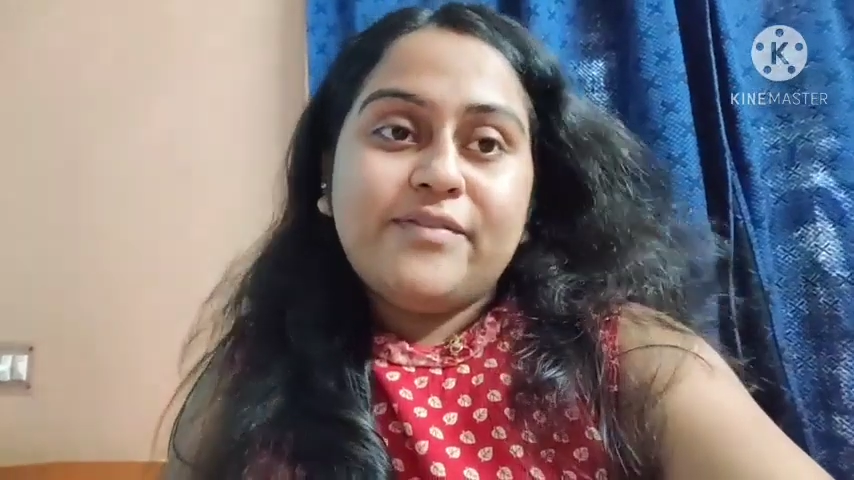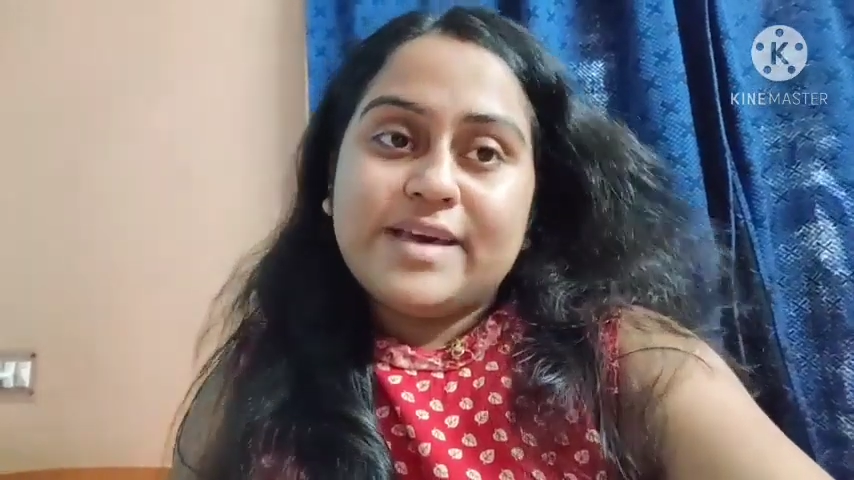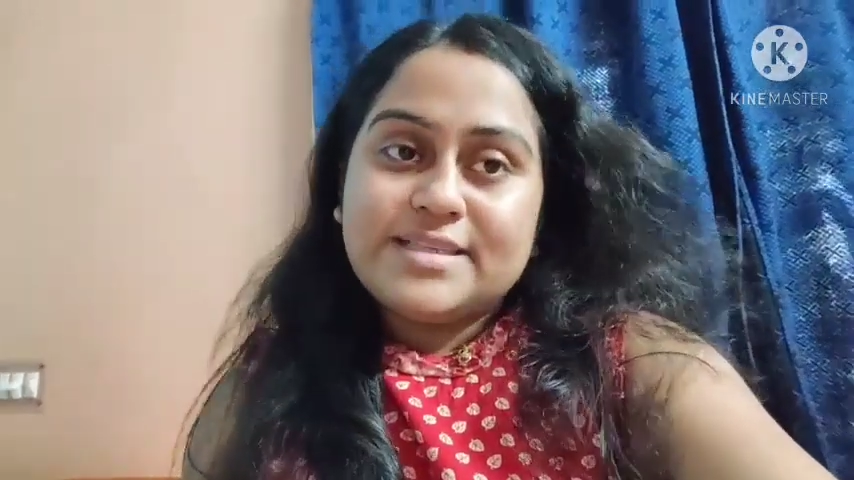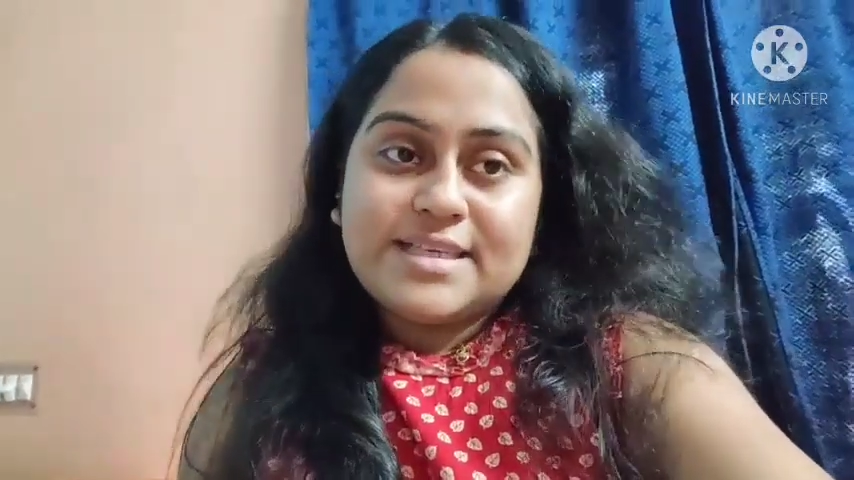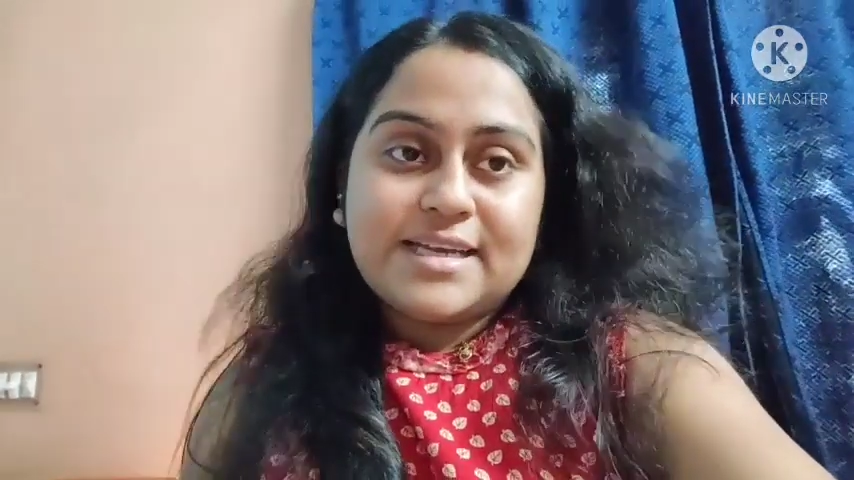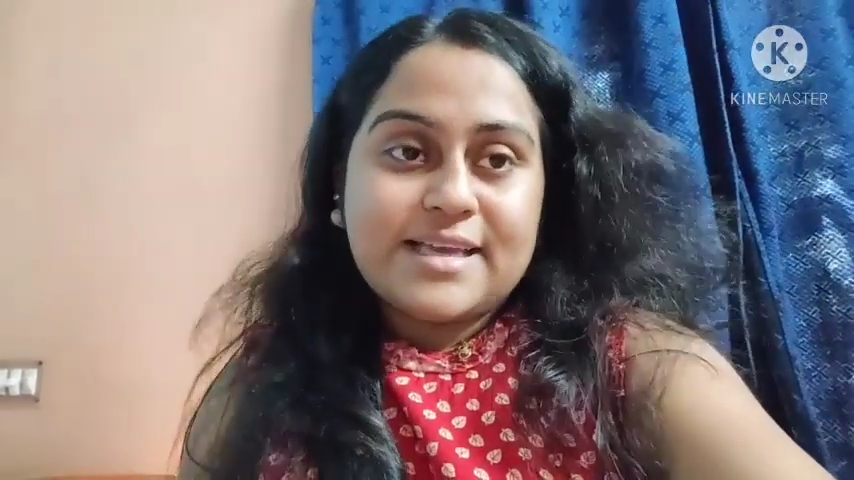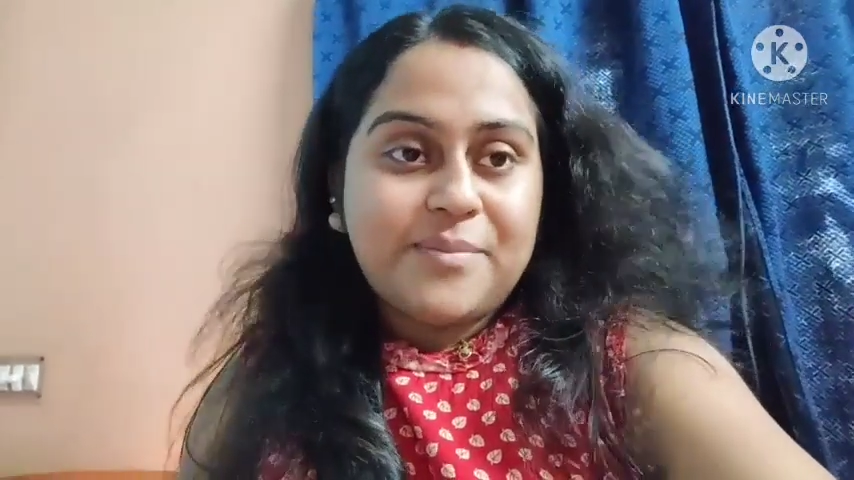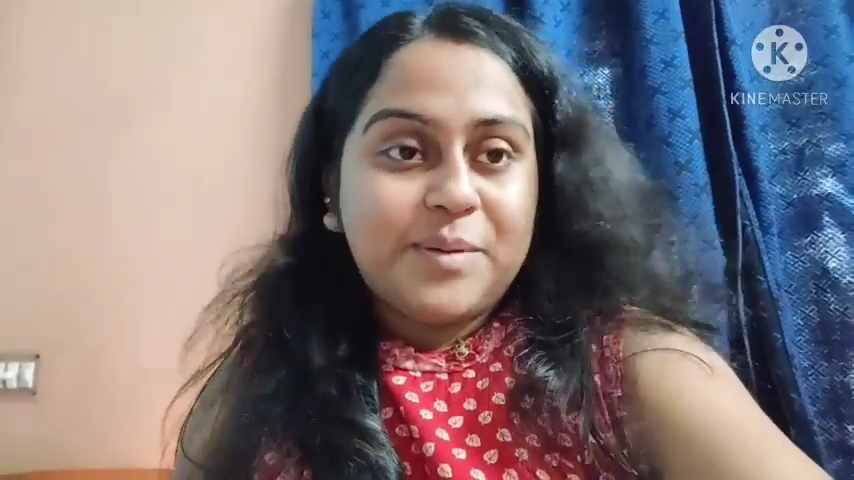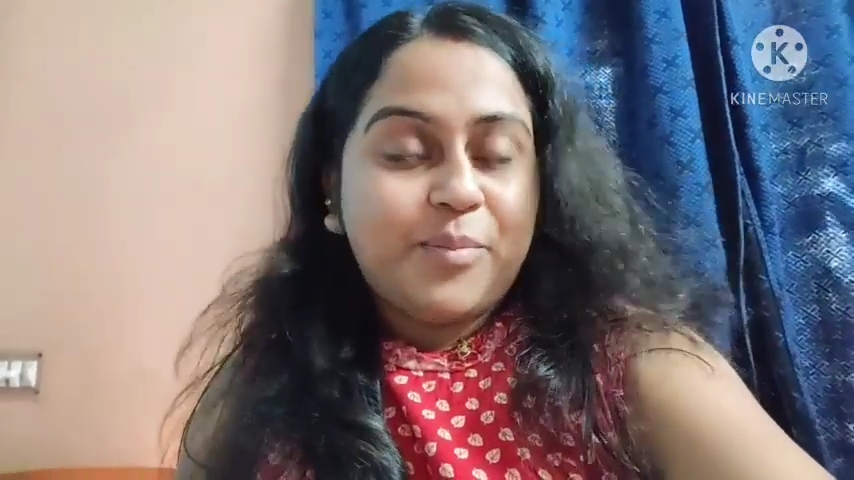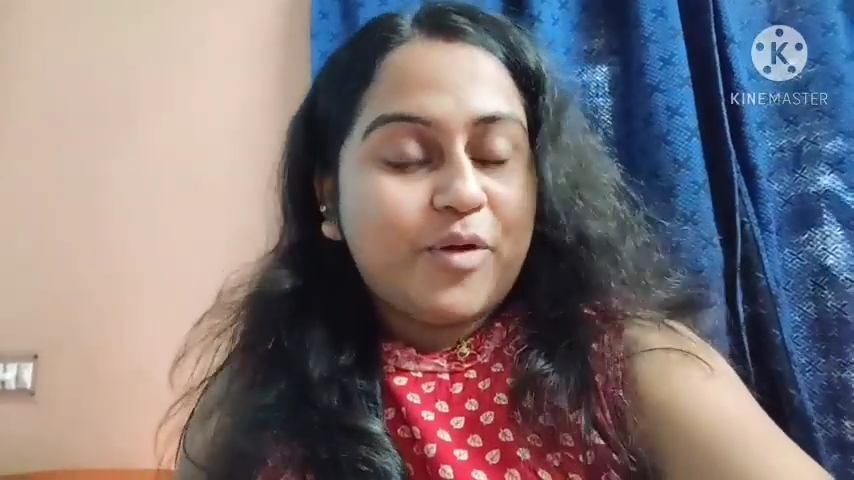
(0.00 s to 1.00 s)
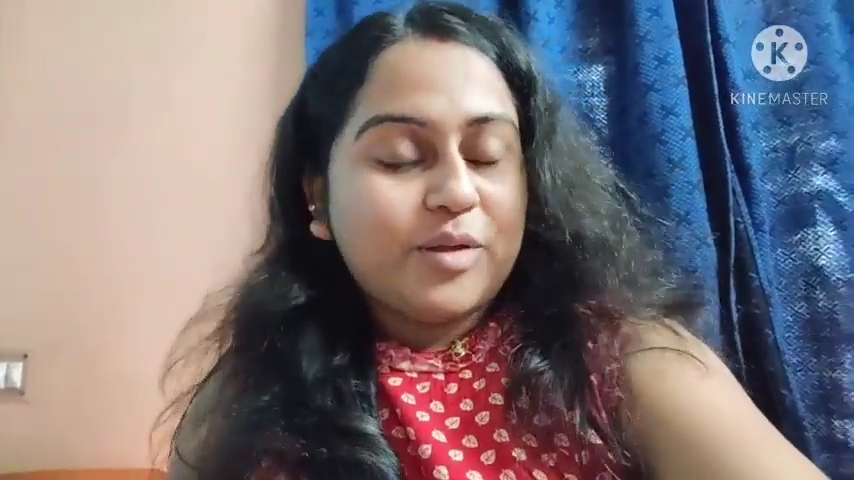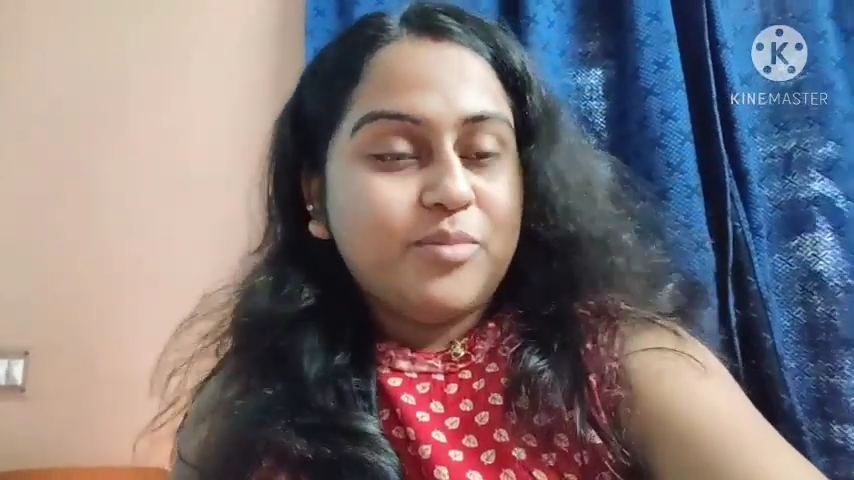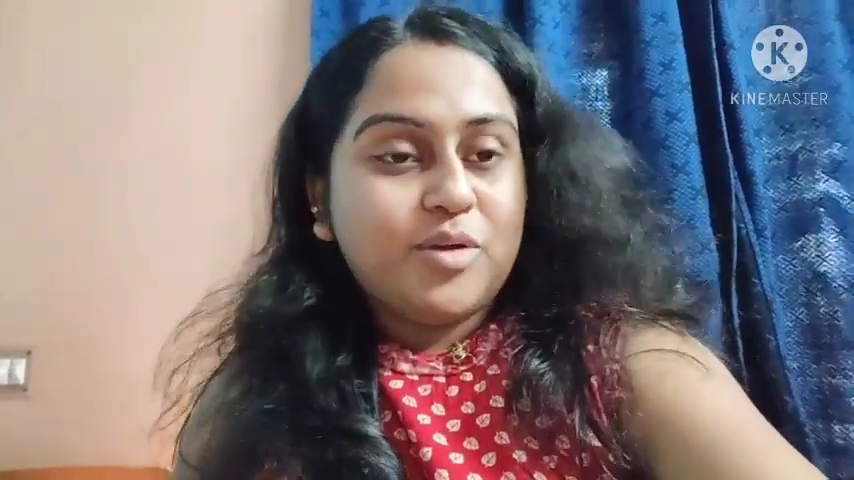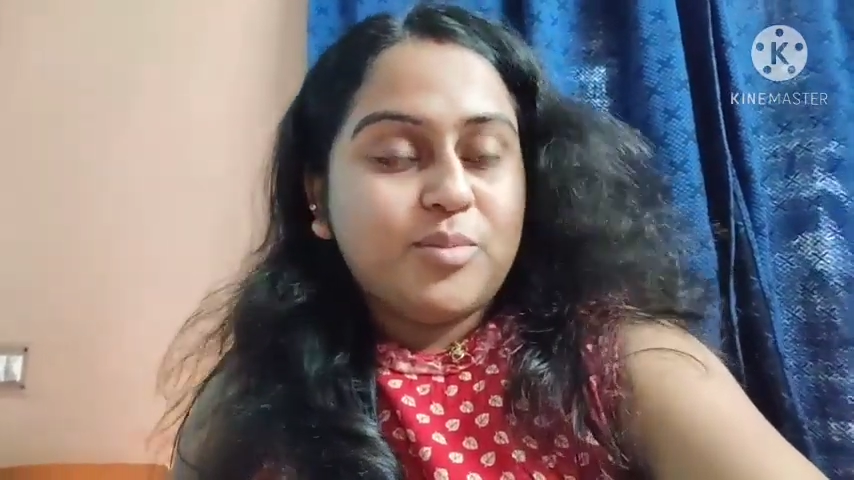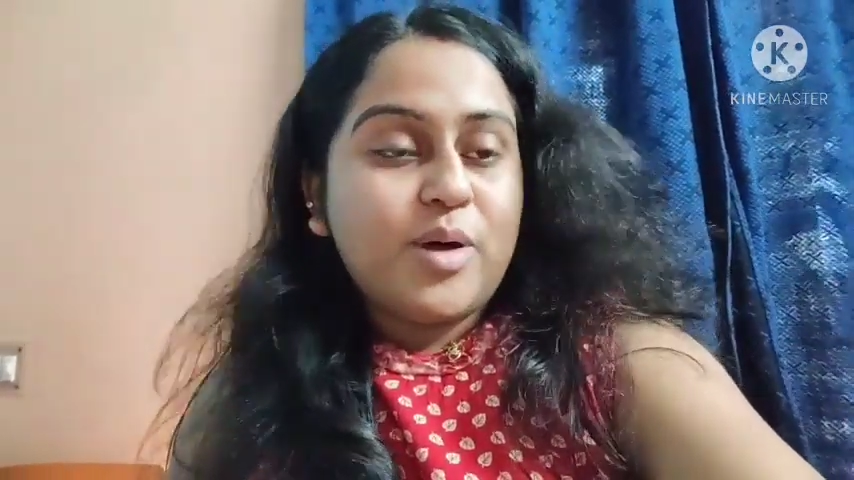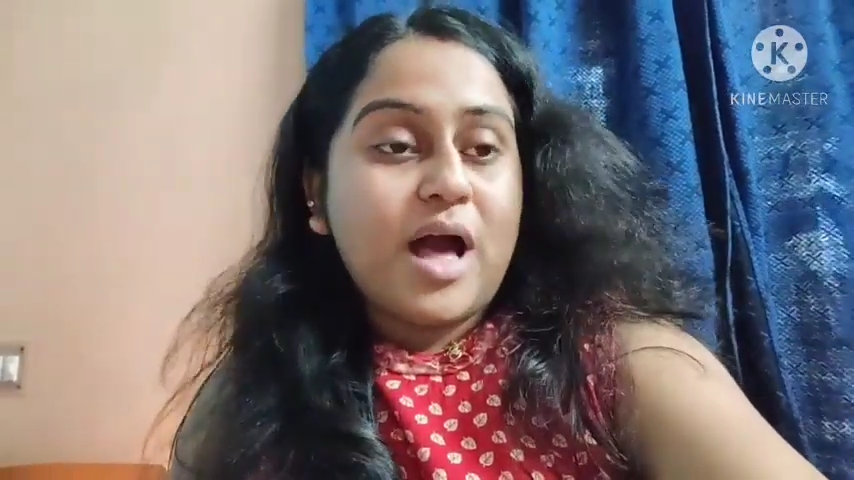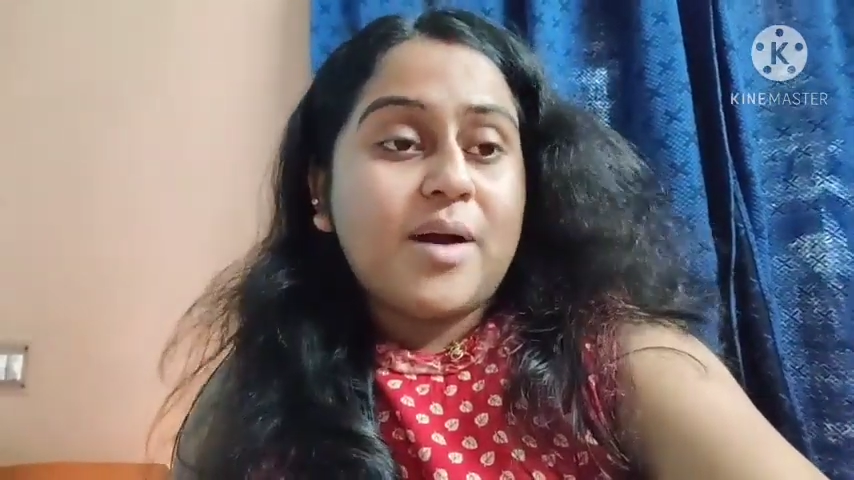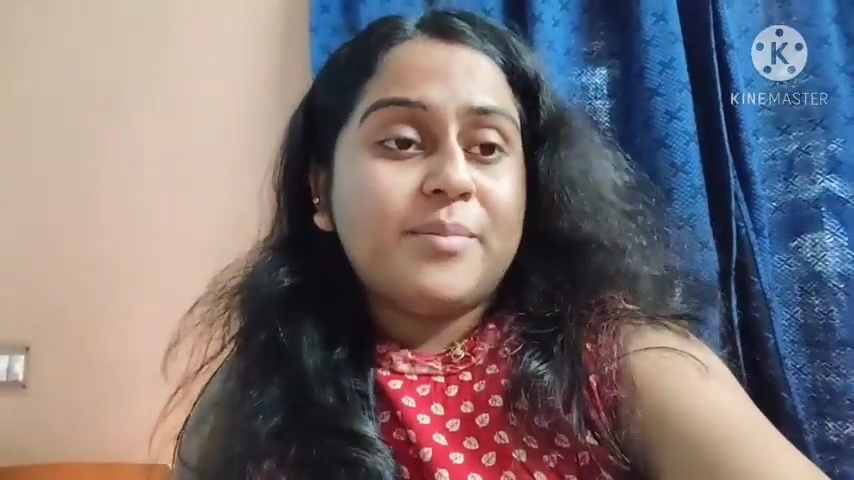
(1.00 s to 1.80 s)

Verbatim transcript: ফেসেরটা আমি পরে বলবো